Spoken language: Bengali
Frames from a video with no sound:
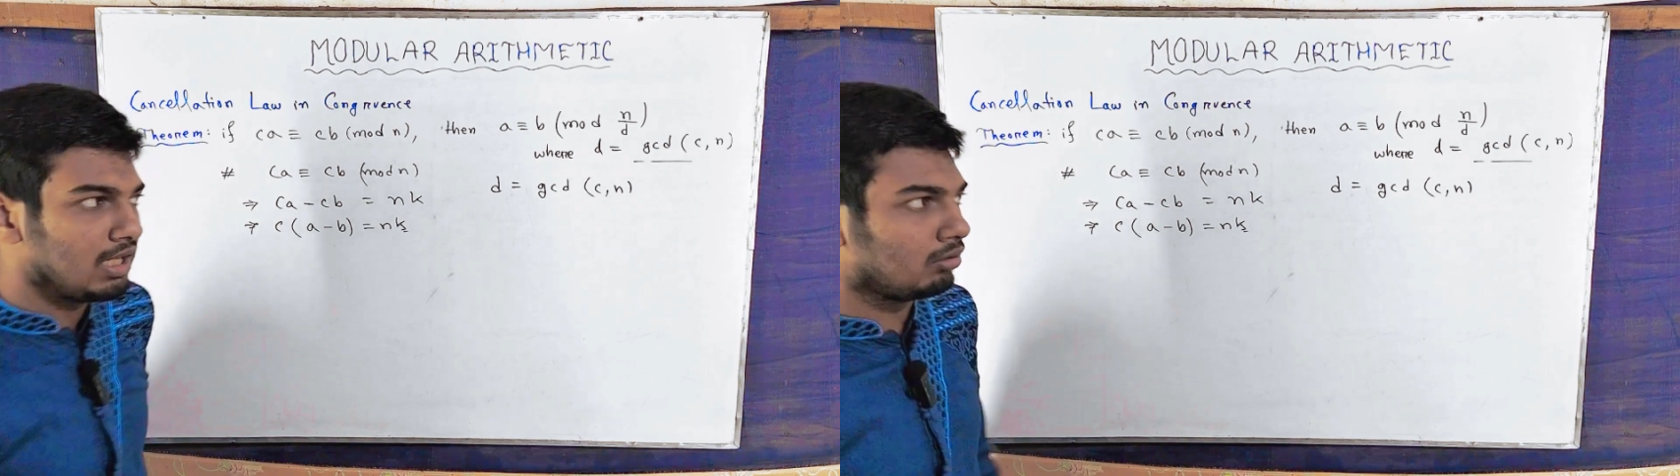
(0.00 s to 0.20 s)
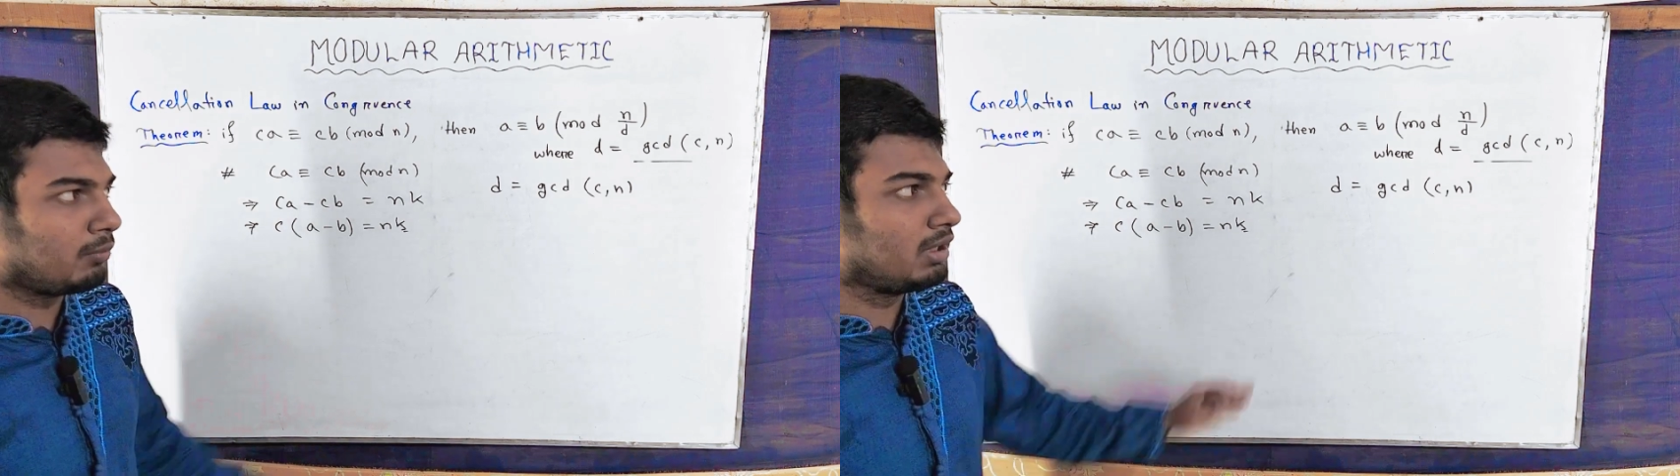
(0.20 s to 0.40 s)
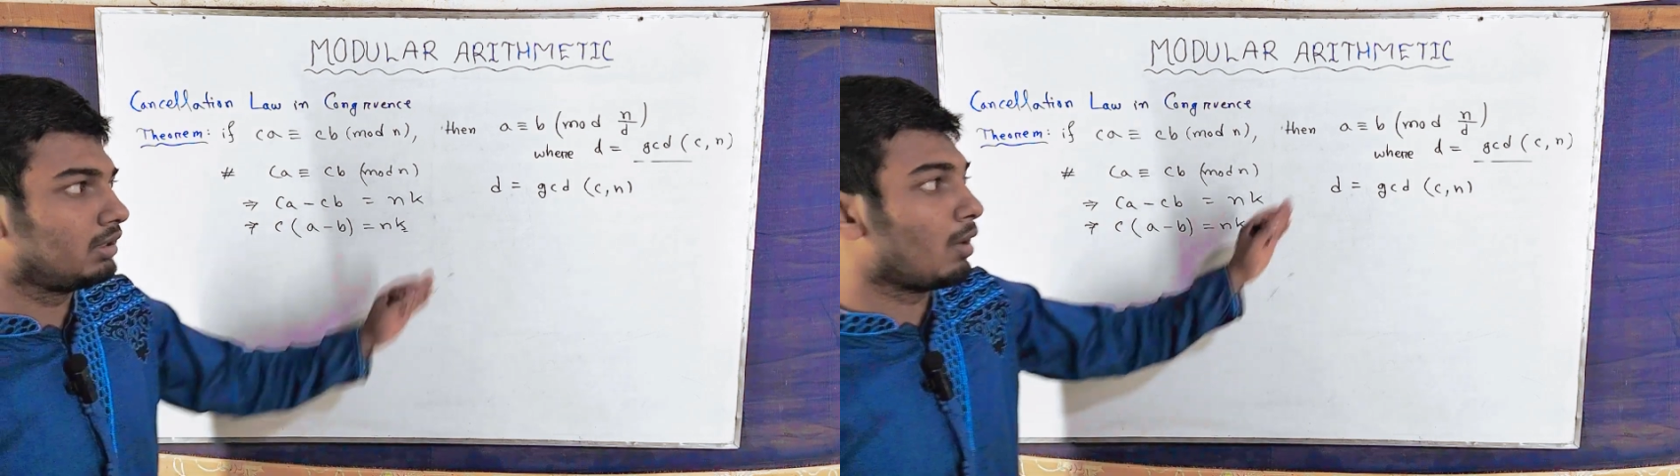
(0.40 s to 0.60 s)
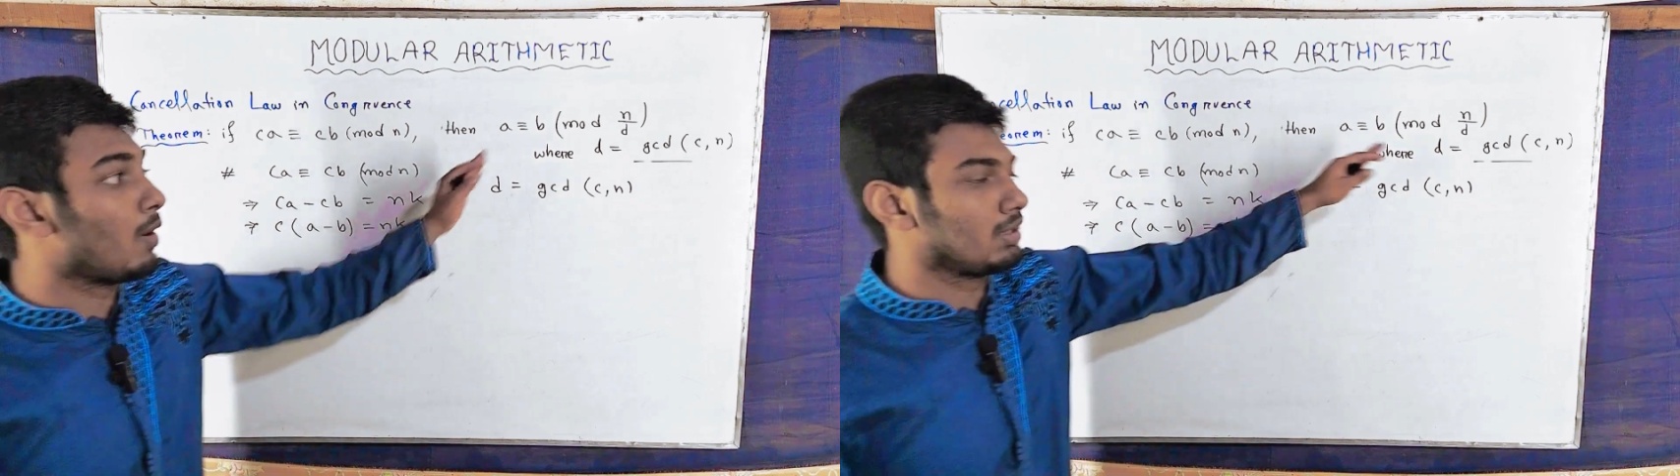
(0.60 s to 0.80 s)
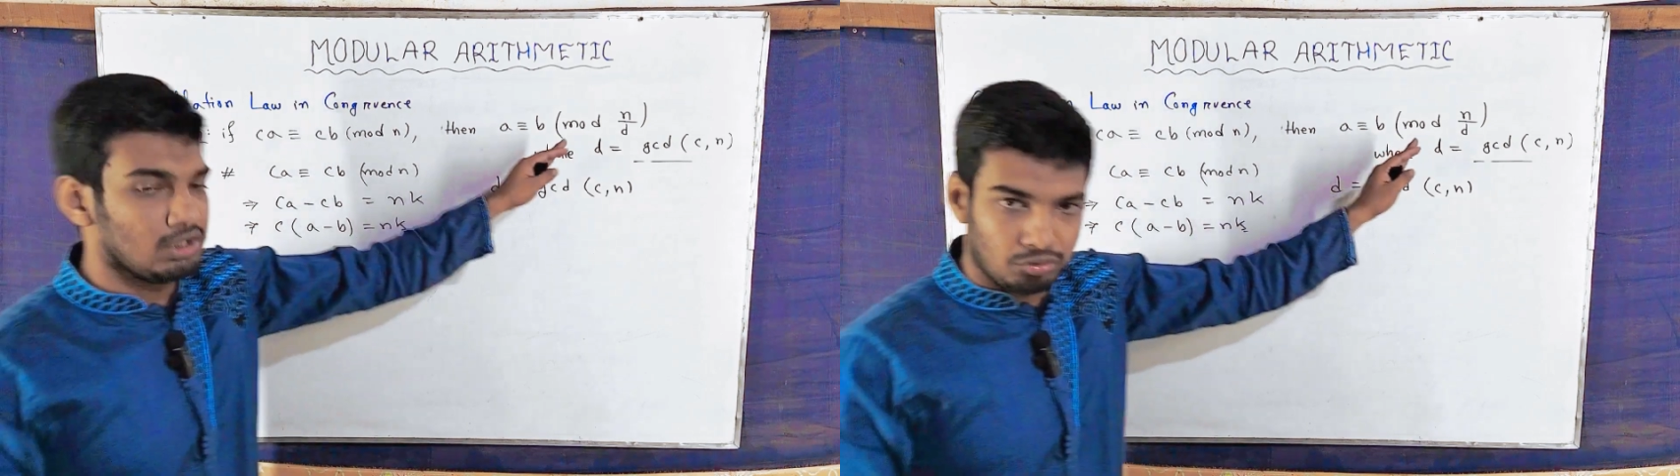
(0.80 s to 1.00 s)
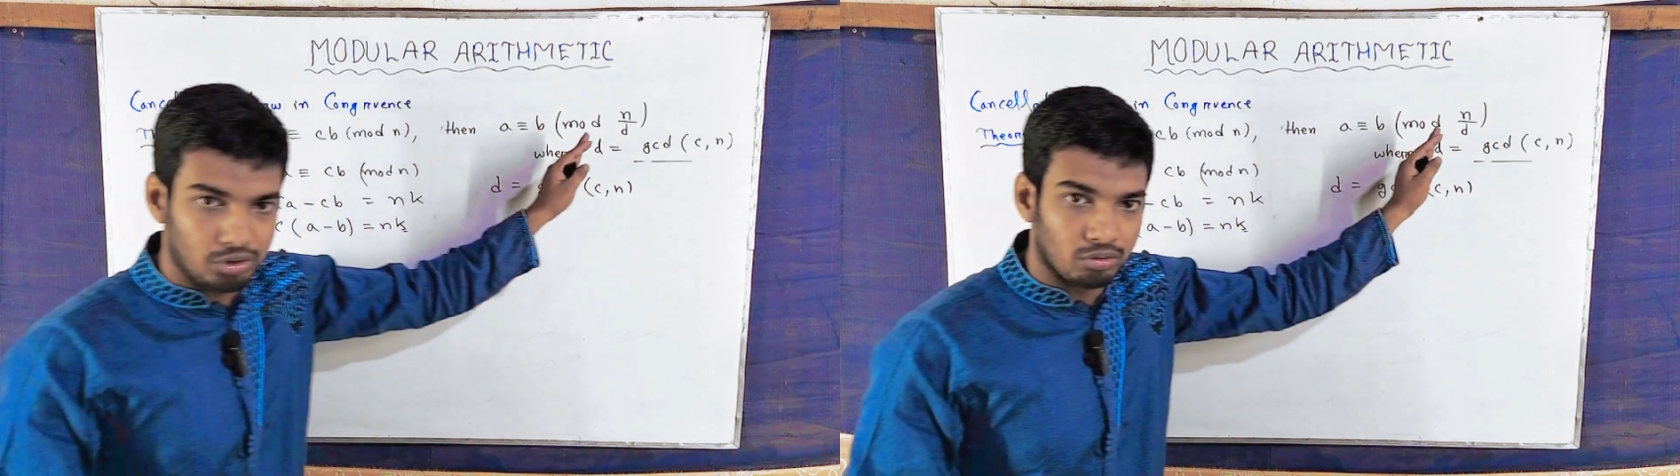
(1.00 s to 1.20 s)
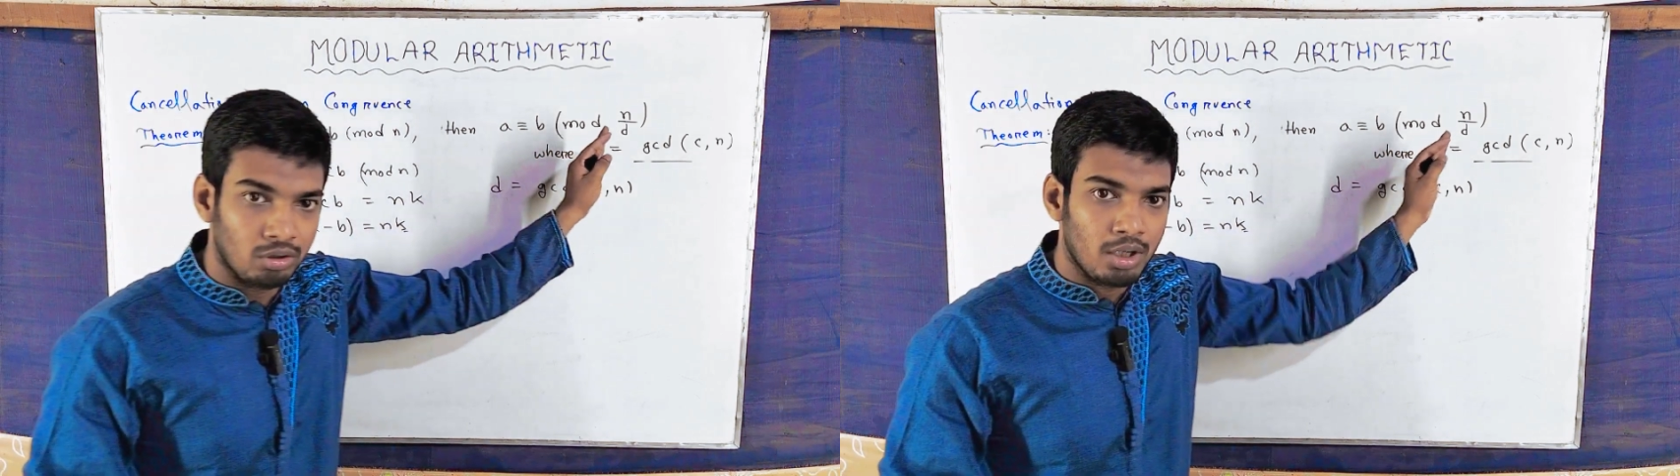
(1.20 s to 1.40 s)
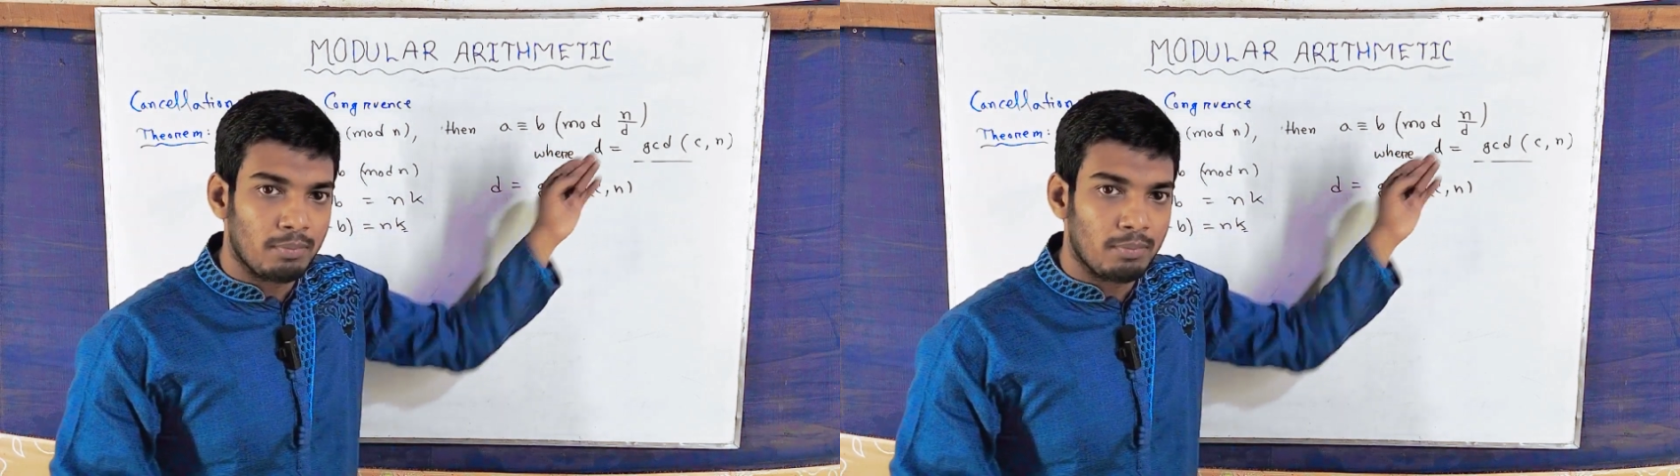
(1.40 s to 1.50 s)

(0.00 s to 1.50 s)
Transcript: এটা তো আমাদের দেওয়া আছে যদিও